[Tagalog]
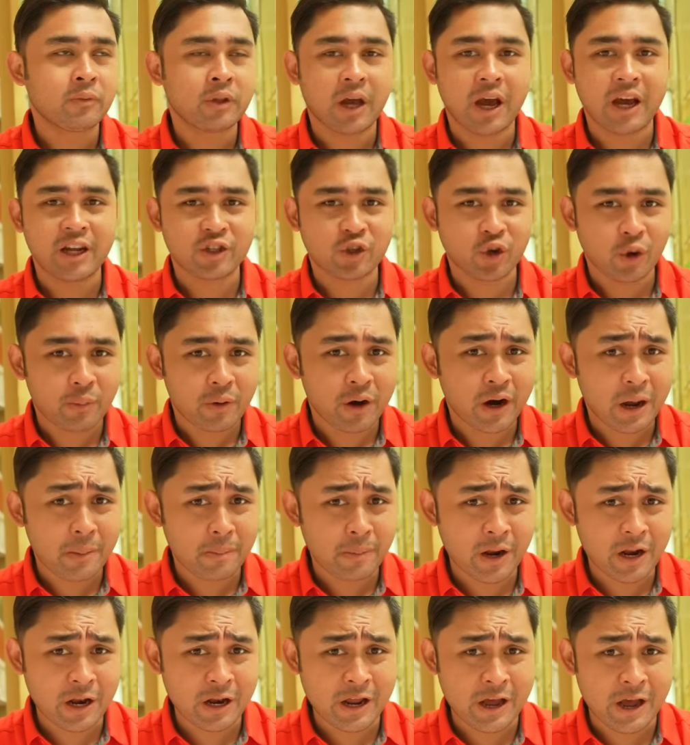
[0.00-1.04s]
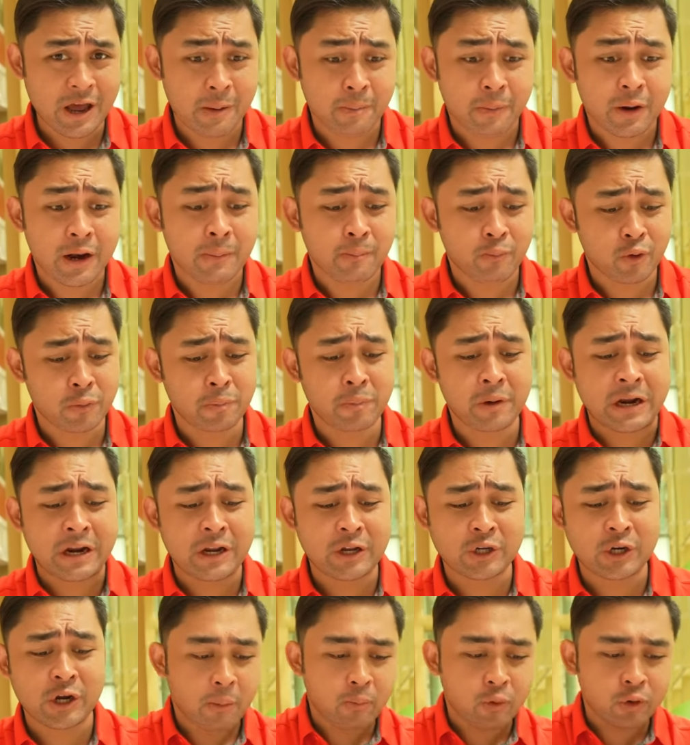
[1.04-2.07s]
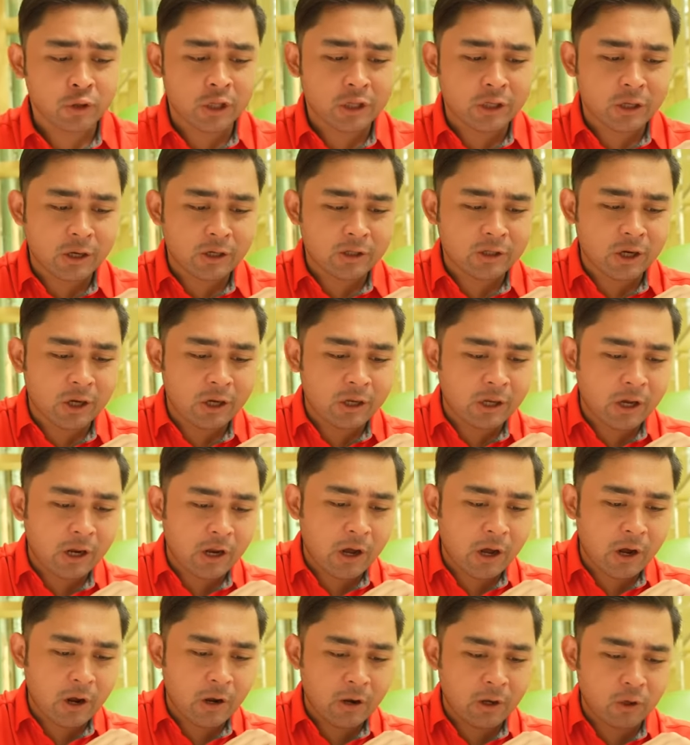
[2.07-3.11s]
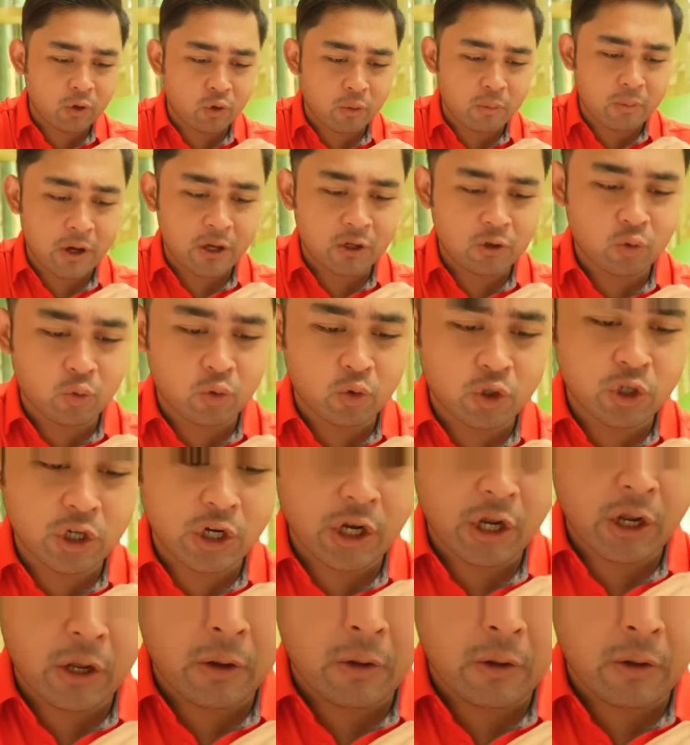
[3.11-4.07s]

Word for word: Kahit sobrang kapal niya, eh malambot pa rin siya. Punta tayo sa kanilang itong mga sushi.